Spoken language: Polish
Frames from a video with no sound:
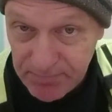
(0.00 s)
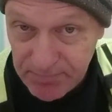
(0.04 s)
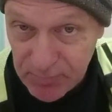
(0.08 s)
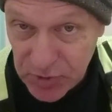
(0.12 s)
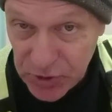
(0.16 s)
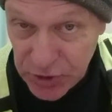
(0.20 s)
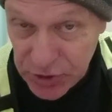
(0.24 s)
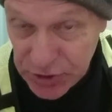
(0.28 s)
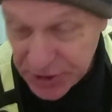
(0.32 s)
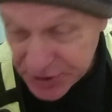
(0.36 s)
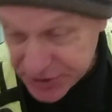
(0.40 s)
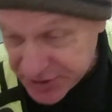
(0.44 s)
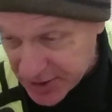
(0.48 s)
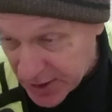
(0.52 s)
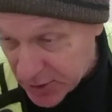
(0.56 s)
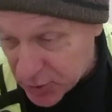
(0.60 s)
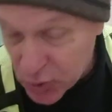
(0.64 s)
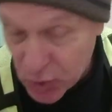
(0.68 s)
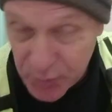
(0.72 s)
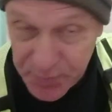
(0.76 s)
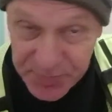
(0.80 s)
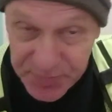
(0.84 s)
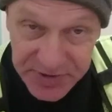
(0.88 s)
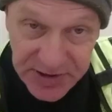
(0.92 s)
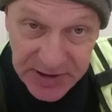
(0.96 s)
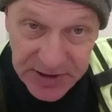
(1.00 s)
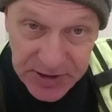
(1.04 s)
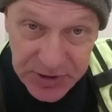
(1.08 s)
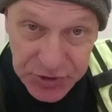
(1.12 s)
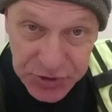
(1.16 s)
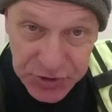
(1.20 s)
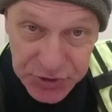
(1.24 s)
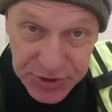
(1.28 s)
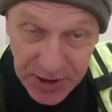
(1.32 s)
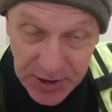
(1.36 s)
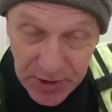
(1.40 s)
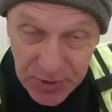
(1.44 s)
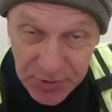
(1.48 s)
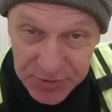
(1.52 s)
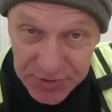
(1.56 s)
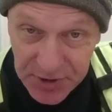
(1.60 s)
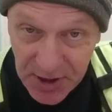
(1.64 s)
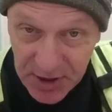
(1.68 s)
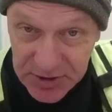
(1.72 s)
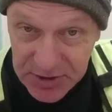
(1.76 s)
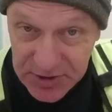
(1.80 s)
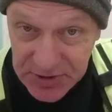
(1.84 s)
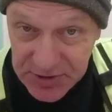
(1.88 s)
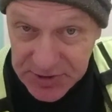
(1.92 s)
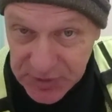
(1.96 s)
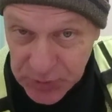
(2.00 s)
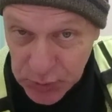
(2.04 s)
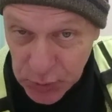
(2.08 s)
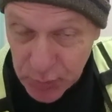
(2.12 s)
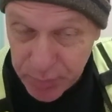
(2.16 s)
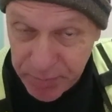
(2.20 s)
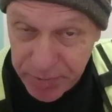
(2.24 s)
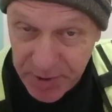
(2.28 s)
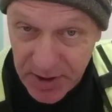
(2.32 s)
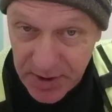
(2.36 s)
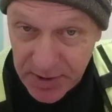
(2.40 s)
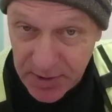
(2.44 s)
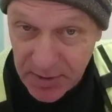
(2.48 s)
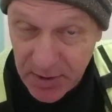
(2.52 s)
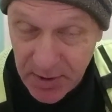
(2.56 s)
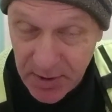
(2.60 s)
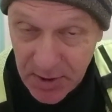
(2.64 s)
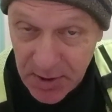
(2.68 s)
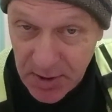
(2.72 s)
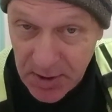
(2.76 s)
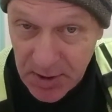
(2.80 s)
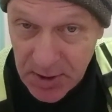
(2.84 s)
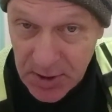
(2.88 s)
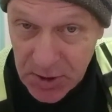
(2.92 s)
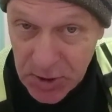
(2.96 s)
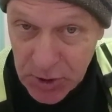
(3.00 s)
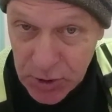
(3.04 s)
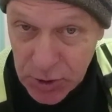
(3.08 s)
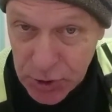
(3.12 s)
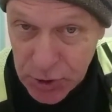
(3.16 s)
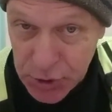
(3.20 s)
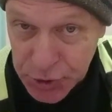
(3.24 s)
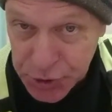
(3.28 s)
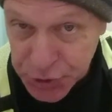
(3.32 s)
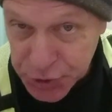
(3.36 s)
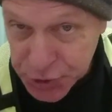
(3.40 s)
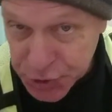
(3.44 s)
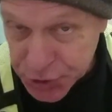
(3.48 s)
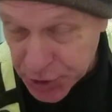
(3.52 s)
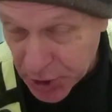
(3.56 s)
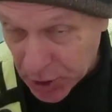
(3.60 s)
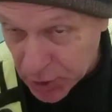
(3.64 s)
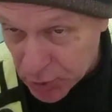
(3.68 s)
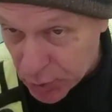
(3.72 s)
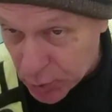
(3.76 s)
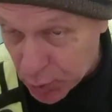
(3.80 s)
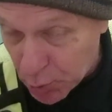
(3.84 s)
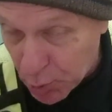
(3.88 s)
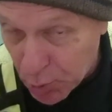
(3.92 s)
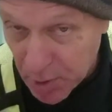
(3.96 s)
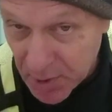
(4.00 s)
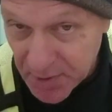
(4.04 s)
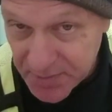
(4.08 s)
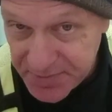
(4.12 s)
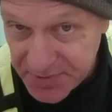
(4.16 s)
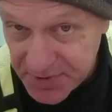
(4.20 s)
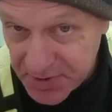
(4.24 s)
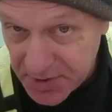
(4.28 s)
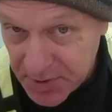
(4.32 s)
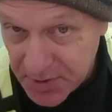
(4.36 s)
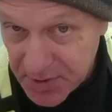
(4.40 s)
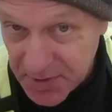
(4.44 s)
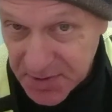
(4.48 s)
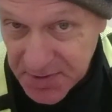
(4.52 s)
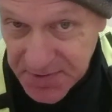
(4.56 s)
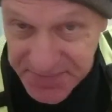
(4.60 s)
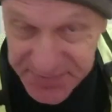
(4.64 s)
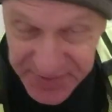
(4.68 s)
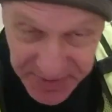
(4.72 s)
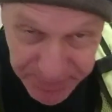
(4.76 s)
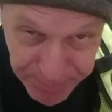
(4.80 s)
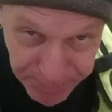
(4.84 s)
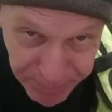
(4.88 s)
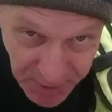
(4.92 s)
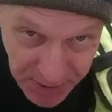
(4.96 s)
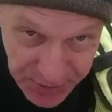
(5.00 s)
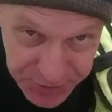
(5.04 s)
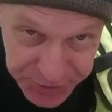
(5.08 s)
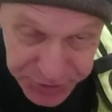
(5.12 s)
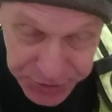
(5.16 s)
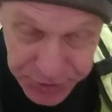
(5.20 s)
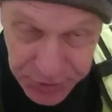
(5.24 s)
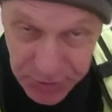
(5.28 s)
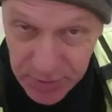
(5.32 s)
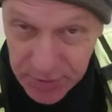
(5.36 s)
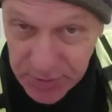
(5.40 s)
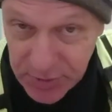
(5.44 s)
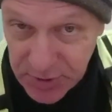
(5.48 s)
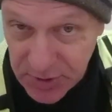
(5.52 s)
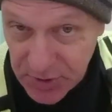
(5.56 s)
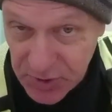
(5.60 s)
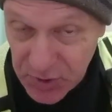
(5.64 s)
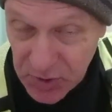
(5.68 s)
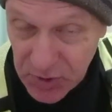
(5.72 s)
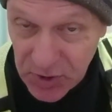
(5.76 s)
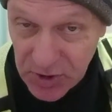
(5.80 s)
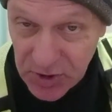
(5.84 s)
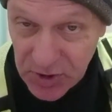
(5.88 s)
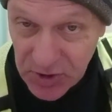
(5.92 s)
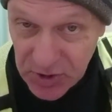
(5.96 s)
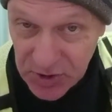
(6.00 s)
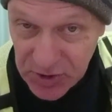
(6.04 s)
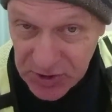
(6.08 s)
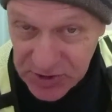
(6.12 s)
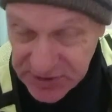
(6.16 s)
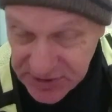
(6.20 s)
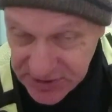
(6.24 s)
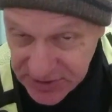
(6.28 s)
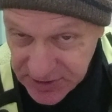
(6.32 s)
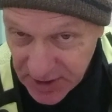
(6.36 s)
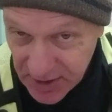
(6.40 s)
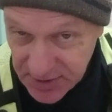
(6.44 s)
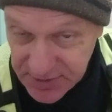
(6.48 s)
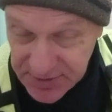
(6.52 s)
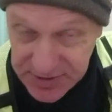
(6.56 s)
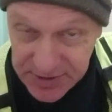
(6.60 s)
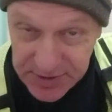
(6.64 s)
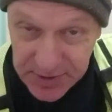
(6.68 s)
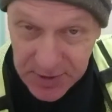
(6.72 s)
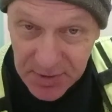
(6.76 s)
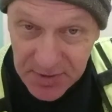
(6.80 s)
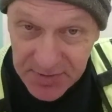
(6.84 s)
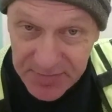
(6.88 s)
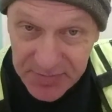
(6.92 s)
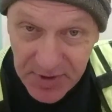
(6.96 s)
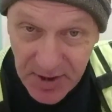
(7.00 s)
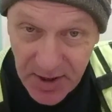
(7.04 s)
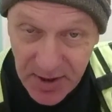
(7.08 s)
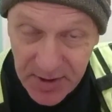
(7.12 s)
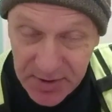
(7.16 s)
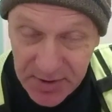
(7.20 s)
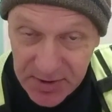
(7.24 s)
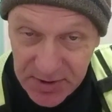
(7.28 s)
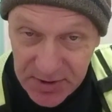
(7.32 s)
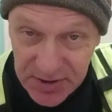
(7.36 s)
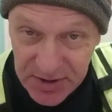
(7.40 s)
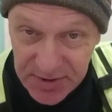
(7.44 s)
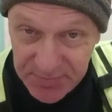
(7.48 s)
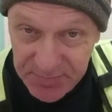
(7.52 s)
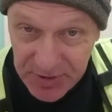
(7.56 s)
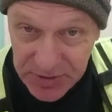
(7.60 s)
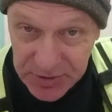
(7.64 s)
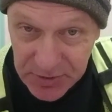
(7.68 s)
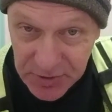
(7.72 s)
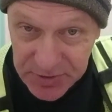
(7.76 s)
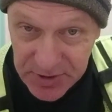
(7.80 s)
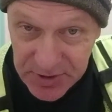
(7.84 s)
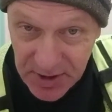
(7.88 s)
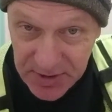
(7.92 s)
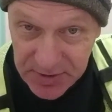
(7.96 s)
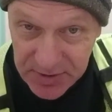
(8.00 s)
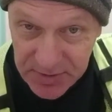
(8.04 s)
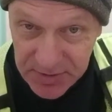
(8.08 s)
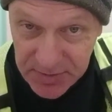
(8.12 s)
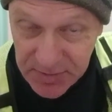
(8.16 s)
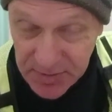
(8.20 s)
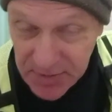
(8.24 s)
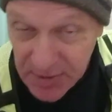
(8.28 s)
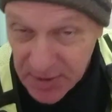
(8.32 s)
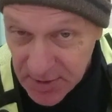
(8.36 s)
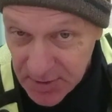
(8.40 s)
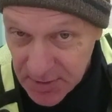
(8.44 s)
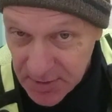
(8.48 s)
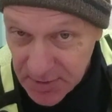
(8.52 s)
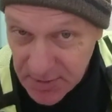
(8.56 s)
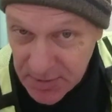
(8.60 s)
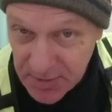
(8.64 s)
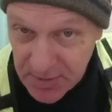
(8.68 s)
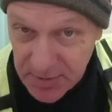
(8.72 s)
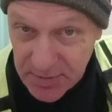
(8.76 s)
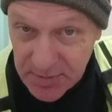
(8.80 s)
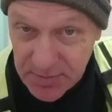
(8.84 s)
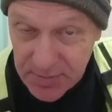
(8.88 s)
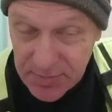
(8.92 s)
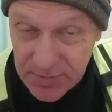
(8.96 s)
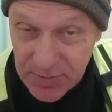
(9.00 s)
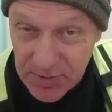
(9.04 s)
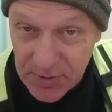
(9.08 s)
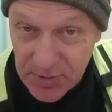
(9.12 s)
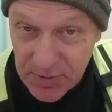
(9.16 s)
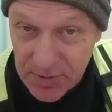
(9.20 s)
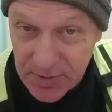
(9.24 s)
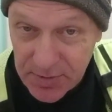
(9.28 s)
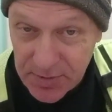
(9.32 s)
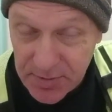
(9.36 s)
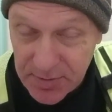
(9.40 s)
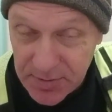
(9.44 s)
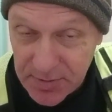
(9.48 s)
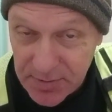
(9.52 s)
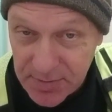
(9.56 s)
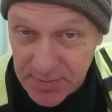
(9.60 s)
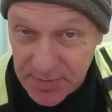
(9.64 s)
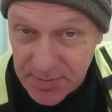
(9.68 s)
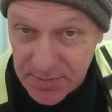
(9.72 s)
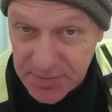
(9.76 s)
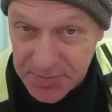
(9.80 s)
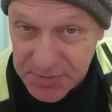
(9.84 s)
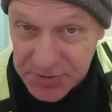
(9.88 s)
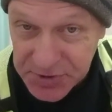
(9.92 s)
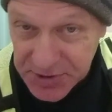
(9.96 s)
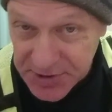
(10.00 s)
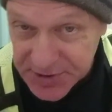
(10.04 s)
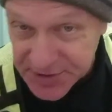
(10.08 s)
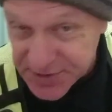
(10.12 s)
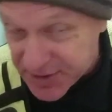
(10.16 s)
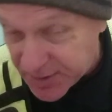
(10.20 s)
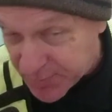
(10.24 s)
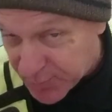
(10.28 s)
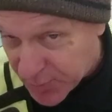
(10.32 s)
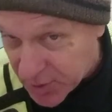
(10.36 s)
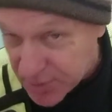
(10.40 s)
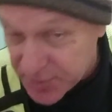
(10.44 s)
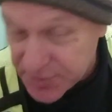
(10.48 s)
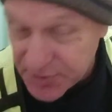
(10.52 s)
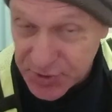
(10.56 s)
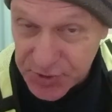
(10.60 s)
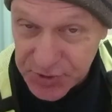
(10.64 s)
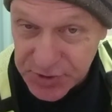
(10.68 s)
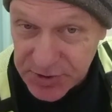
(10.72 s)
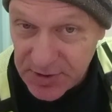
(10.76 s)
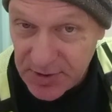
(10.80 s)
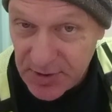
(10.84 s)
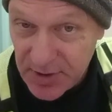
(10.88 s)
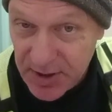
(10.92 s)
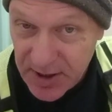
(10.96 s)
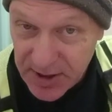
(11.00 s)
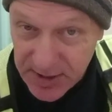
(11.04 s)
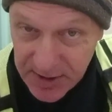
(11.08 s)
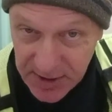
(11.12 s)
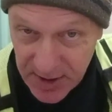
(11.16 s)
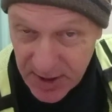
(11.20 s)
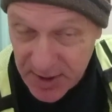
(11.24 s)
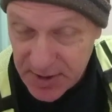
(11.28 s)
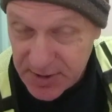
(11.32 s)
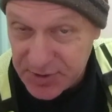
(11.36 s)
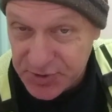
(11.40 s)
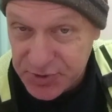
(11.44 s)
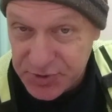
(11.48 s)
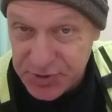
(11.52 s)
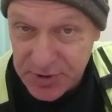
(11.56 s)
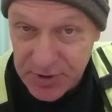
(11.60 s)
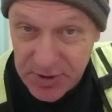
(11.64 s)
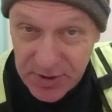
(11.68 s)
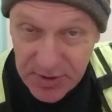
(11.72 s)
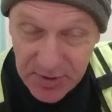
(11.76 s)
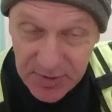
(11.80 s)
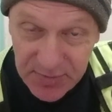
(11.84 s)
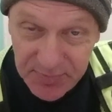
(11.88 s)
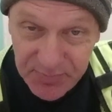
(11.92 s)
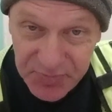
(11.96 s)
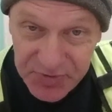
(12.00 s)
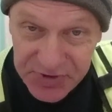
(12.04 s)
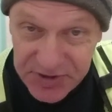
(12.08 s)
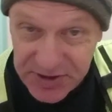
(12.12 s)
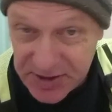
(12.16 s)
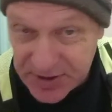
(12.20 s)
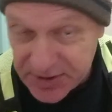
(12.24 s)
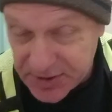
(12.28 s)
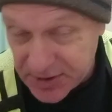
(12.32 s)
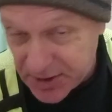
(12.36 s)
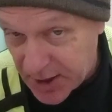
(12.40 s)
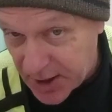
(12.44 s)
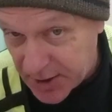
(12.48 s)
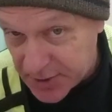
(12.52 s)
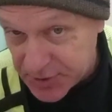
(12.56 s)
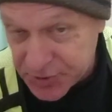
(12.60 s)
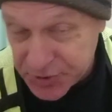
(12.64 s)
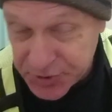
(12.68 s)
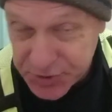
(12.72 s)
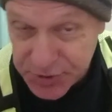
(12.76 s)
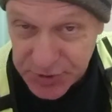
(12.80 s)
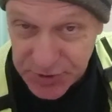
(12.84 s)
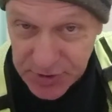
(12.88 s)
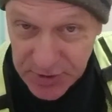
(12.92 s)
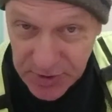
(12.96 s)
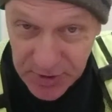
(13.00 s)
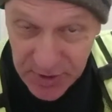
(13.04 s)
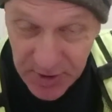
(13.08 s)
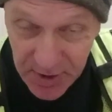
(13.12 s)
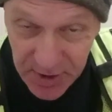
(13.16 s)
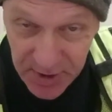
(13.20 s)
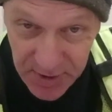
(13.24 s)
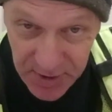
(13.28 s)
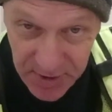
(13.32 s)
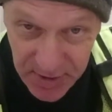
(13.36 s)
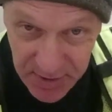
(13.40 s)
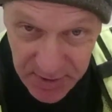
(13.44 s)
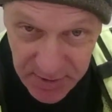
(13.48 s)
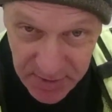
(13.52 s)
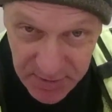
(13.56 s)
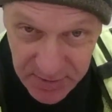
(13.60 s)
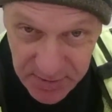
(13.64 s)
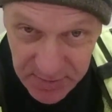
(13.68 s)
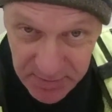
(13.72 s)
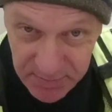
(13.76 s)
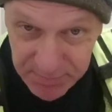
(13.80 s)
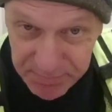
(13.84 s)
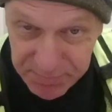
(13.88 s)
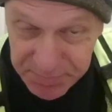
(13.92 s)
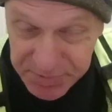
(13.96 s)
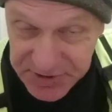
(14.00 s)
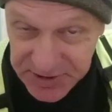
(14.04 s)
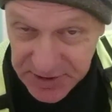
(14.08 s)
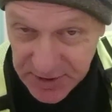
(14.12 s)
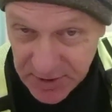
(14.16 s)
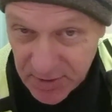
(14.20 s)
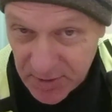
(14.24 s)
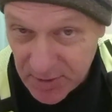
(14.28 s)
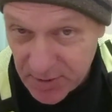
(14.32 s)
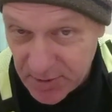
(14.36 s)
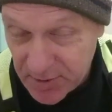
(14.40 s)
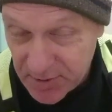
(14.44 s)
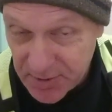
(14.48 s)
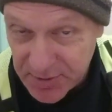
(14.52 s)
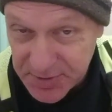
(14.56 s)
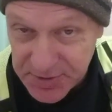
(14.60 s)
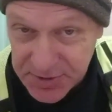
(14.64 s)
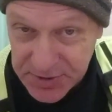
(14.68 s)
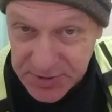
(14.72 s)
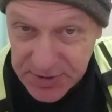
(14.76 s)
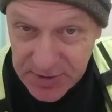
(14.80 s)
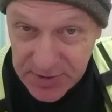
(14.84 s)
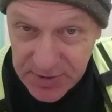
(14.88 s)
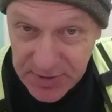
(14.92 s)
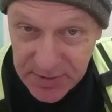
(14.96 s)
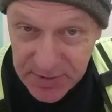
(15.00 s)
I nie tylko psychicznego, taki super szczegółowy, wypasiony stan zdrowia, gdyby to tak no, wszyscy mądrzy, lekarze, psychiatrzy, psycholodzy,